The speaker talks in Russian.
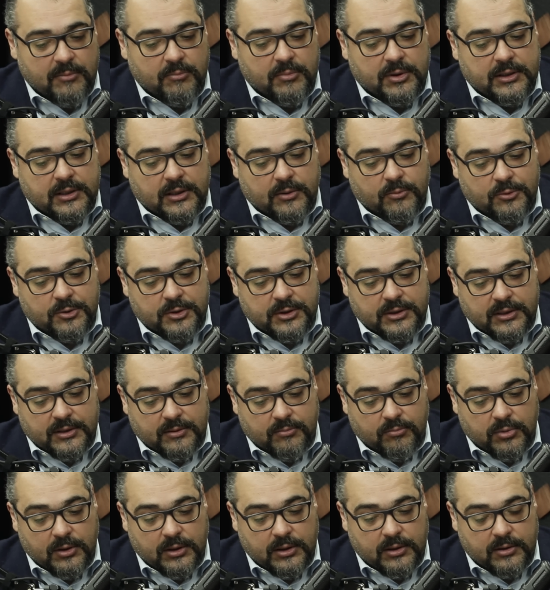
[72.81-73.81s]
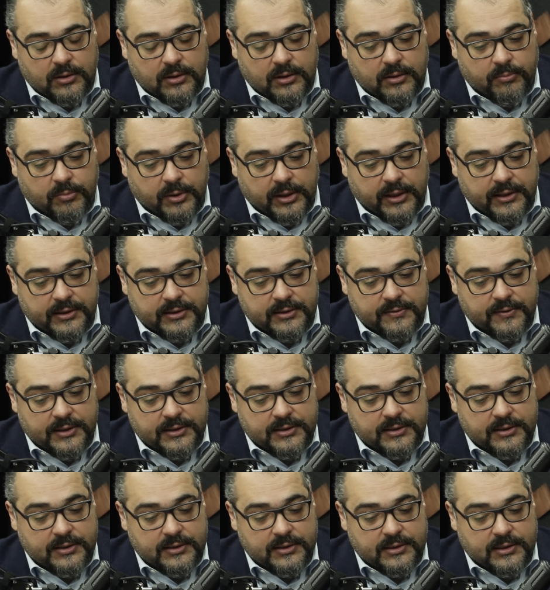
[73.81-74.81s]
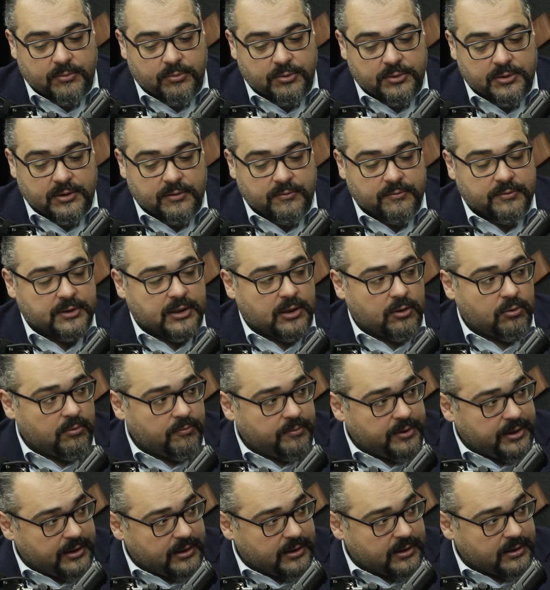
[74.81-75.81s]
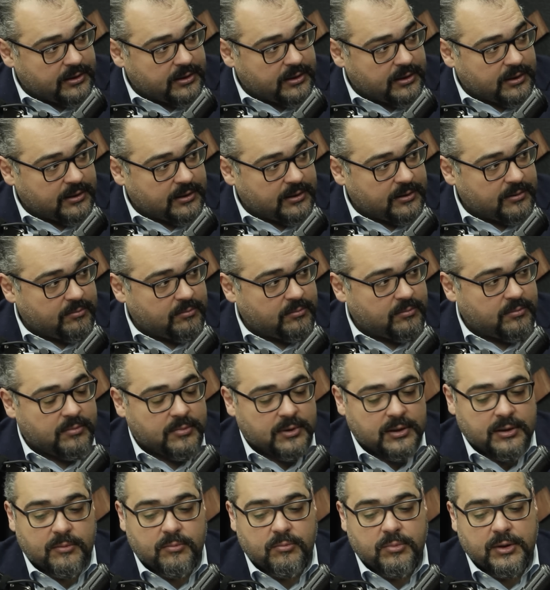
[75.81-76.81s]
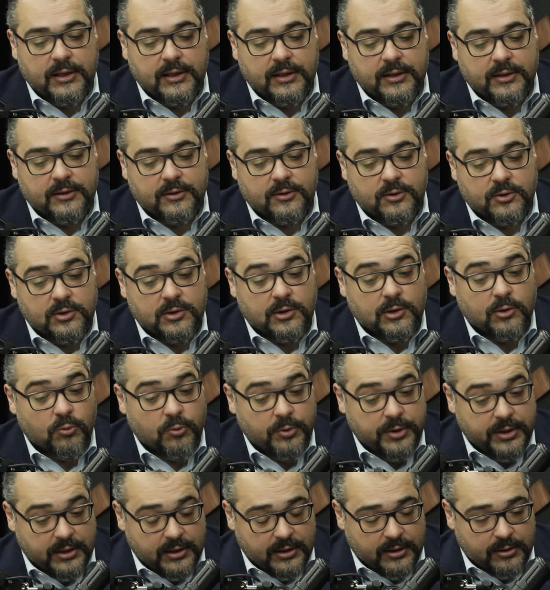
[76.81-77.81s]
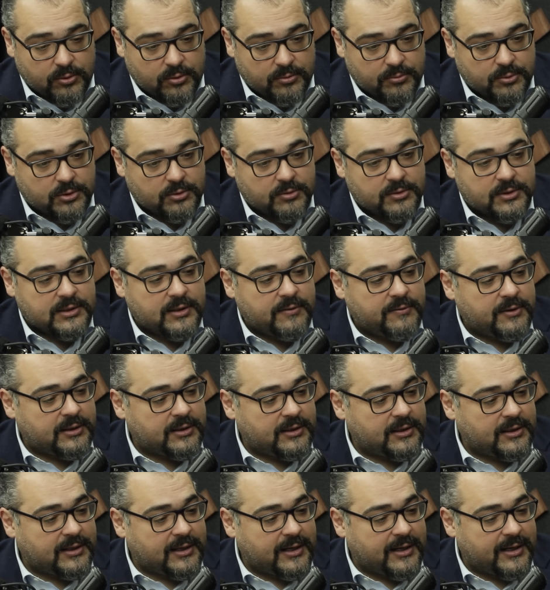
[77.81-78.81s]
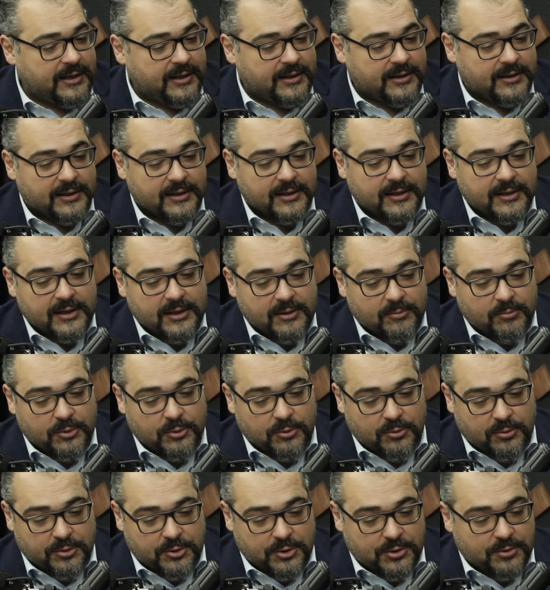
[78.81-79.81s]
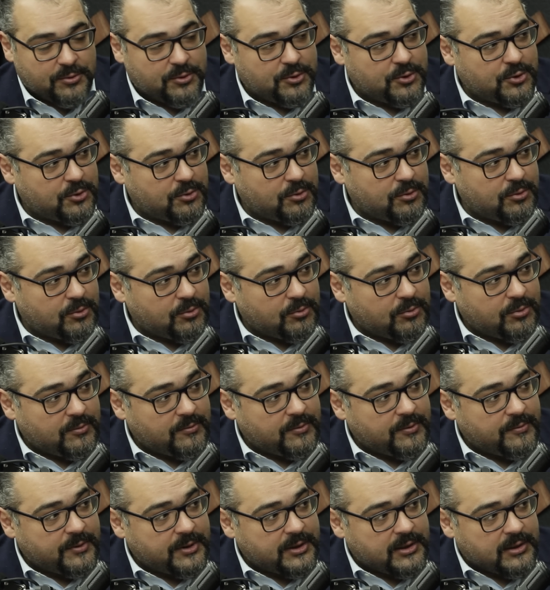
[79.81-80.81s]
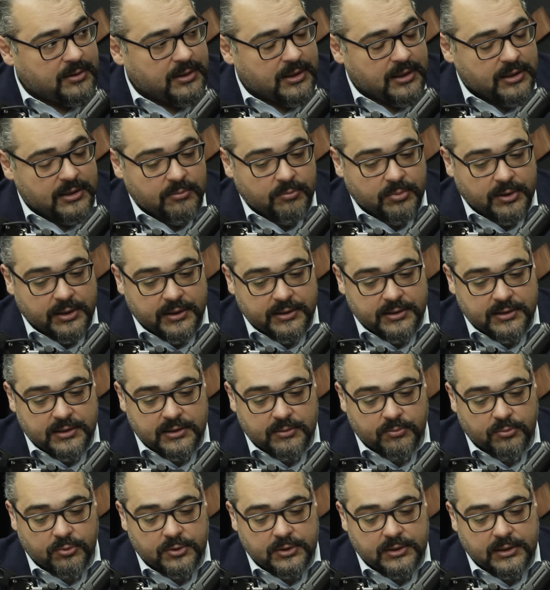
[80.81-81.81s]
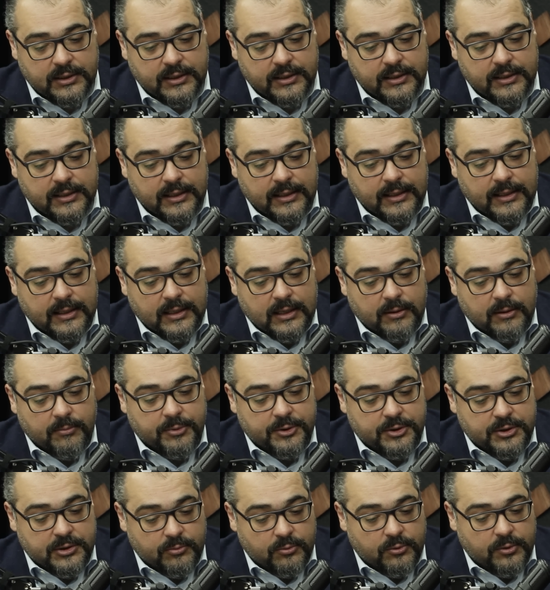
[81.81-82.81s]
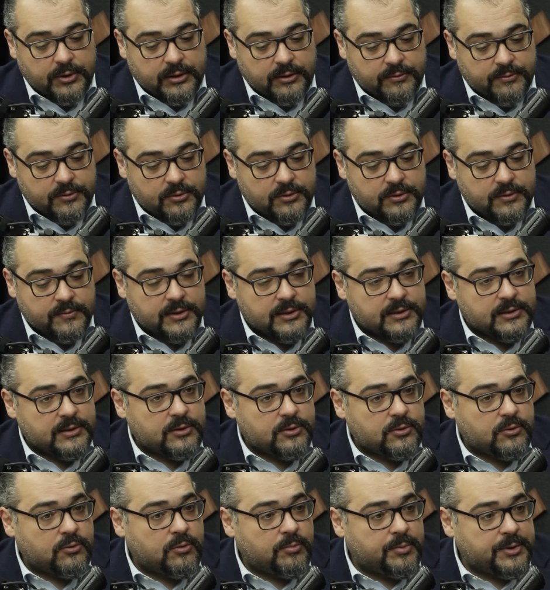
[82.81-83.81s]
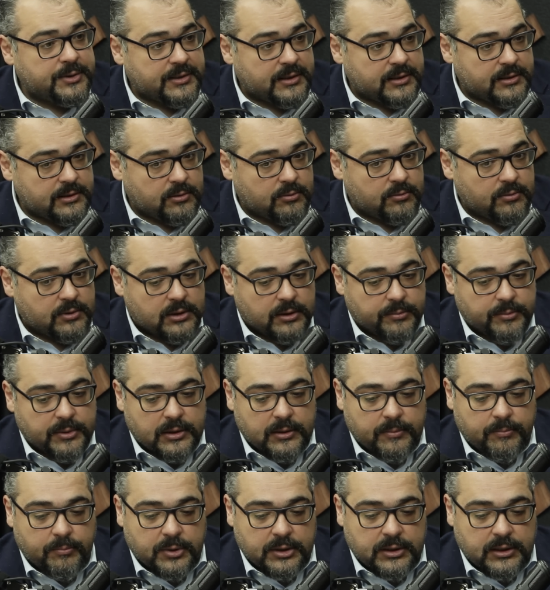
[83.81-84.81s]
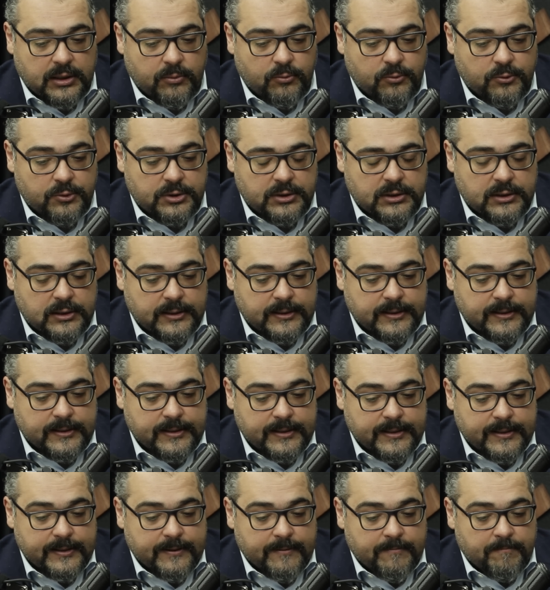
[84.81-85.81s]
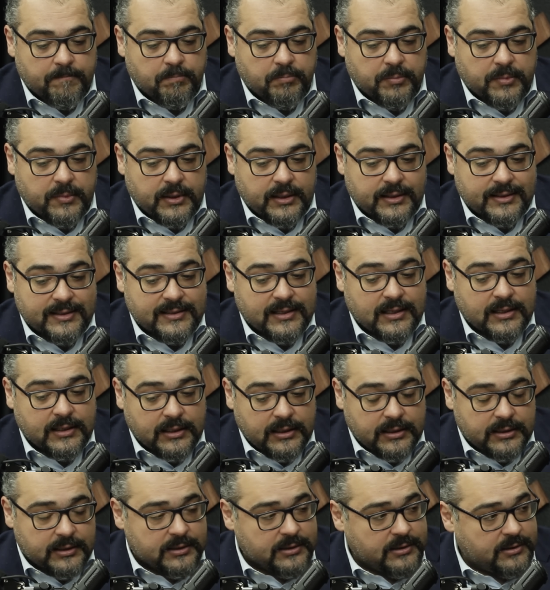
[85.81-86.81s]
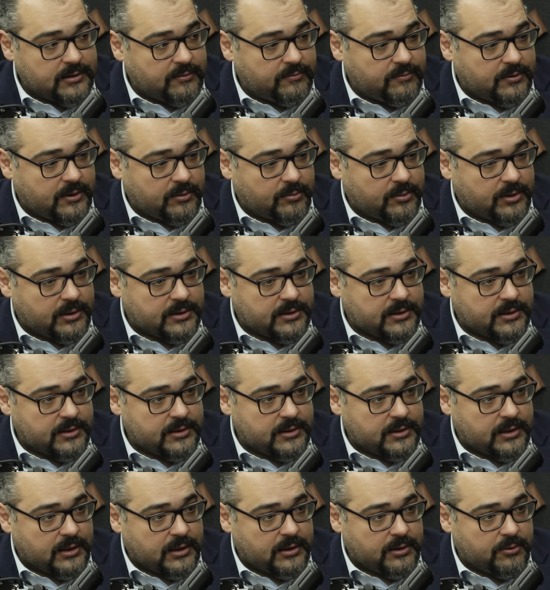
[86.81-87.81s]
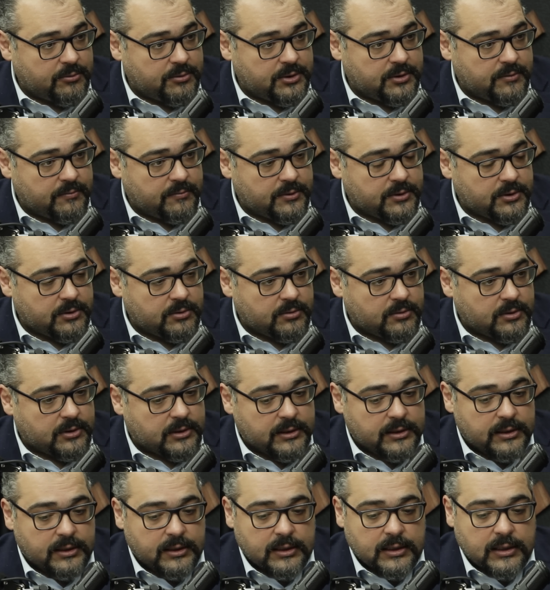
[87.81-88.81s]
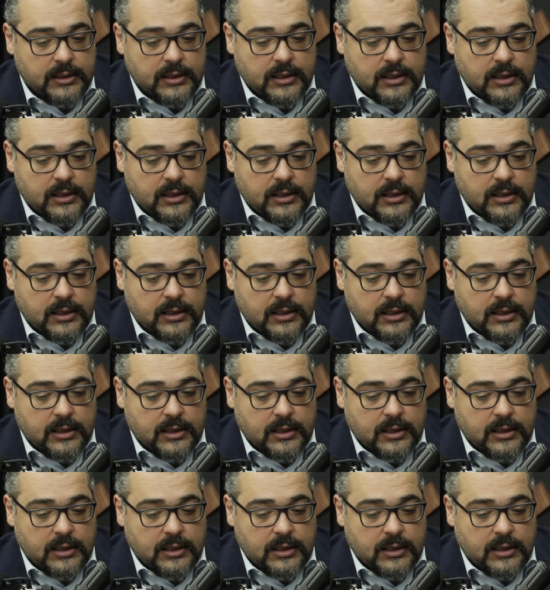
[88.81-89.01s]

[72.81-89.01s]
Потому что был проект, связанный с запуском второго реактора, были слухи о том, что Северная Корея много чего еще другого в это, на этом проекте запускает. Почему это все связано сугубо со слухами? Потому что закрытость информации информации страны очень высокая.